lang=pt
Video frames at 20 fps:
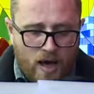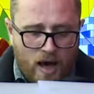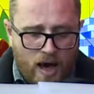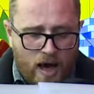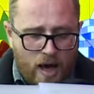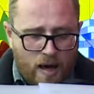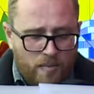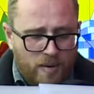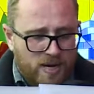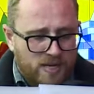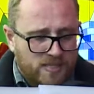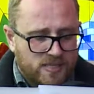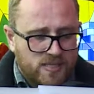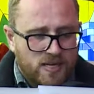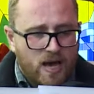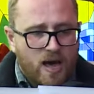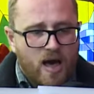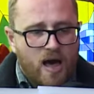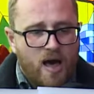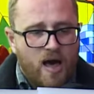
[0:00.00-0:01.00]

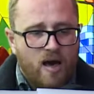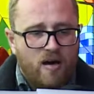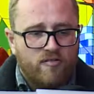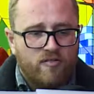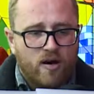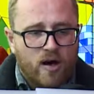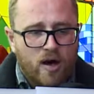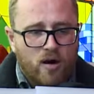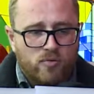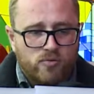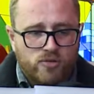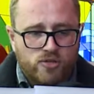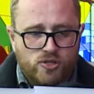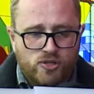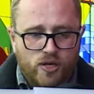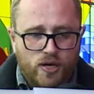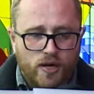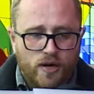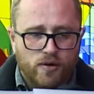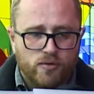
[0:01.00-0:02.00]
abrasava
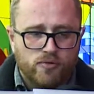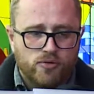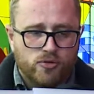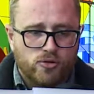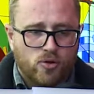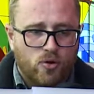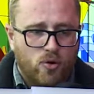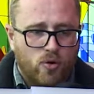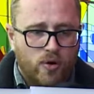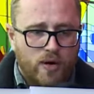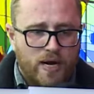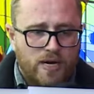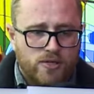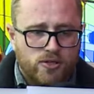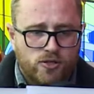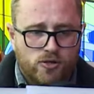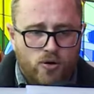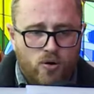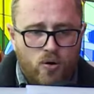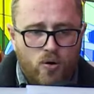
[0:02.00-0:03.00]
os seus
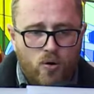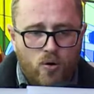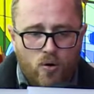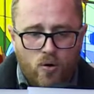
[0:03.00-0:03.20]
corações